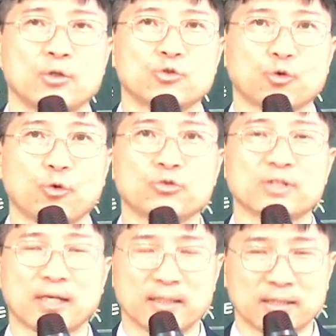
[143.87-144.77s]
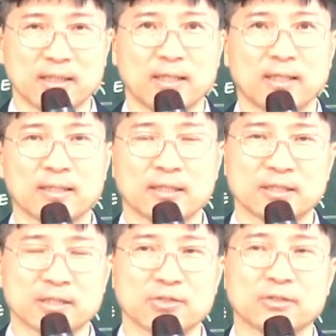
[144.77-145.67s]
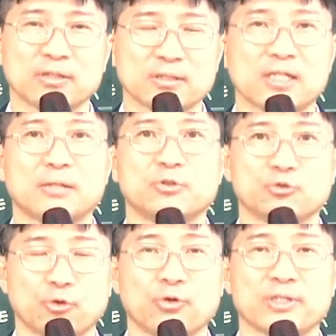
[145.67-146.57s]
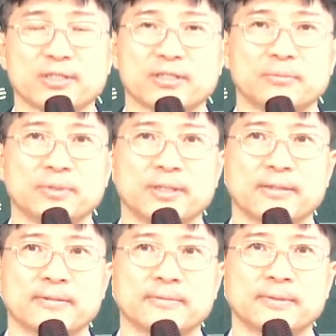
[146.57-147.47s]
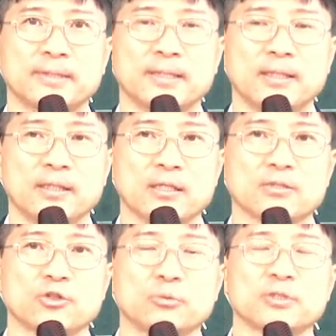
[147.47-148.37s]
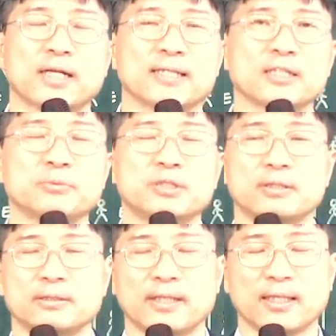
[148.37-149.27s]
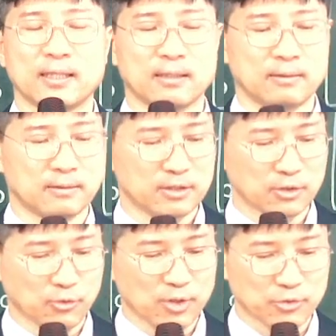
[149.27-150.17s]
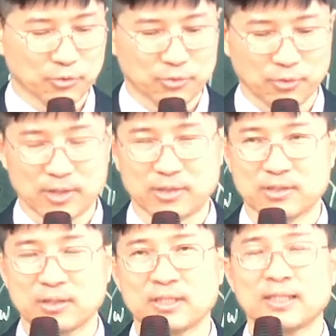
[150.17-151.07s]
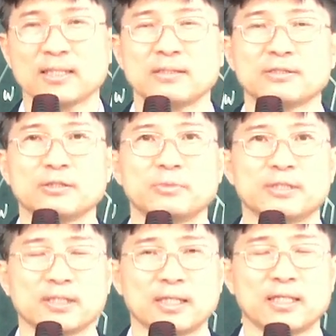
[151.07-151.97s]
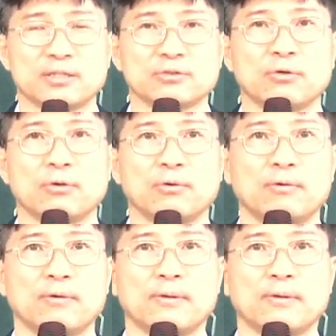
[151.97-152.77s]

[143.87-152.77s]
조롱당할 때에 하나님께서 그 사람을 조롱하실 겁니다. 그래서 여러분은 하나님을 내가 지역교회에 속속해서 섬긴다는 것의 의미를 잘 아시고